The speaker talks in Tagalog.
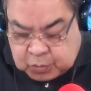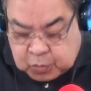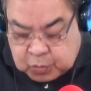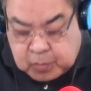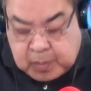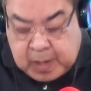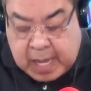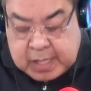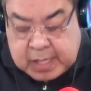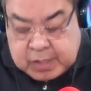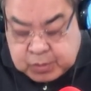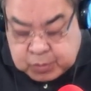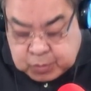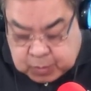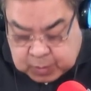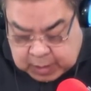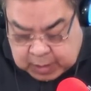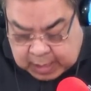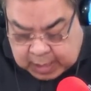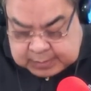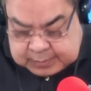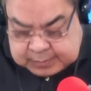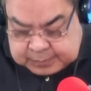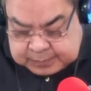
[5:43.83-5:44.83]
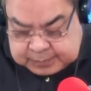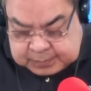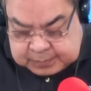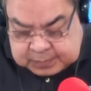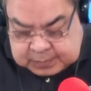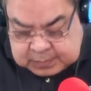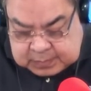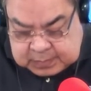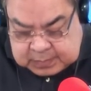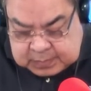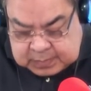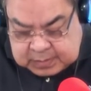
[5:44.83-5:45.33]
Humayo ka
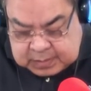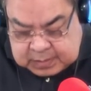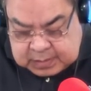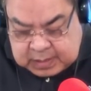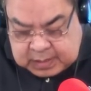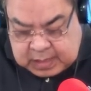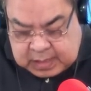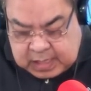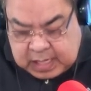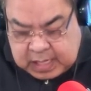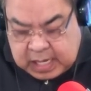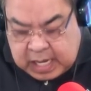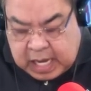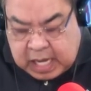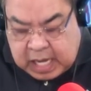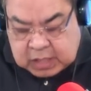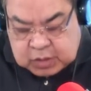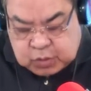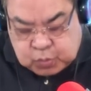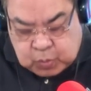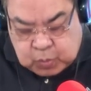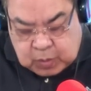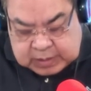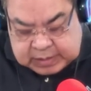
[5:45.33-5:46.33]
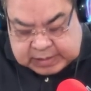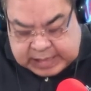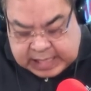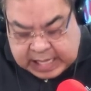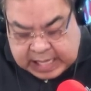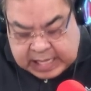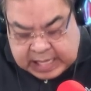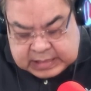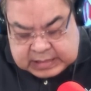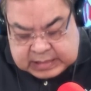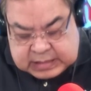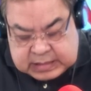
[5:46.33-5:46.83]
at wag
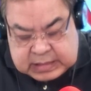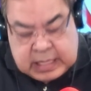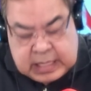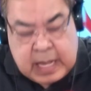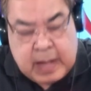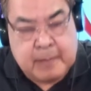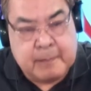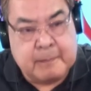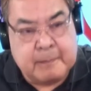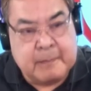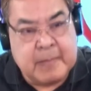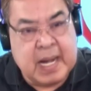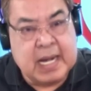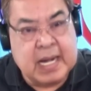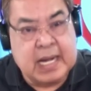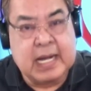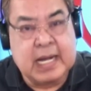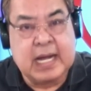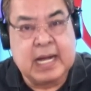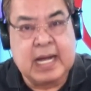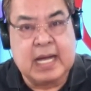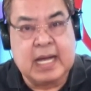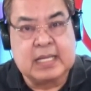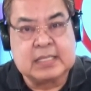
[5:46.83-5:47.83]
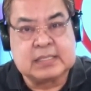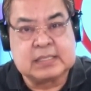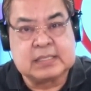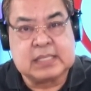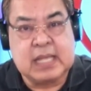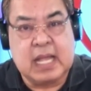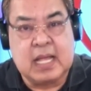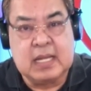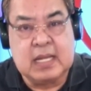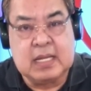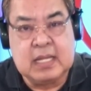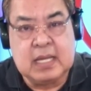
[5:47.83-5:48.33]
nang
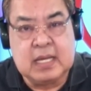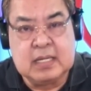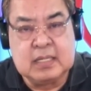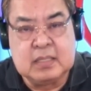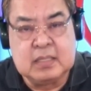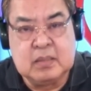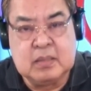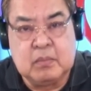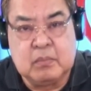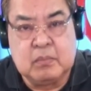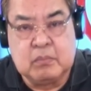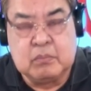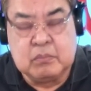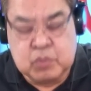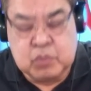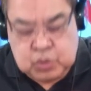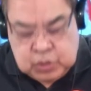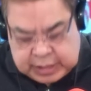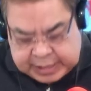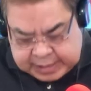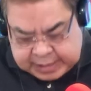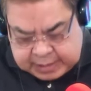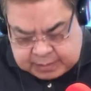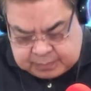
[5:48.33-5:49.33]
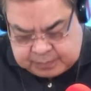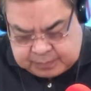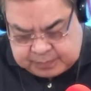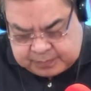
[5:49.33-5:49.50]
magkasalang muli.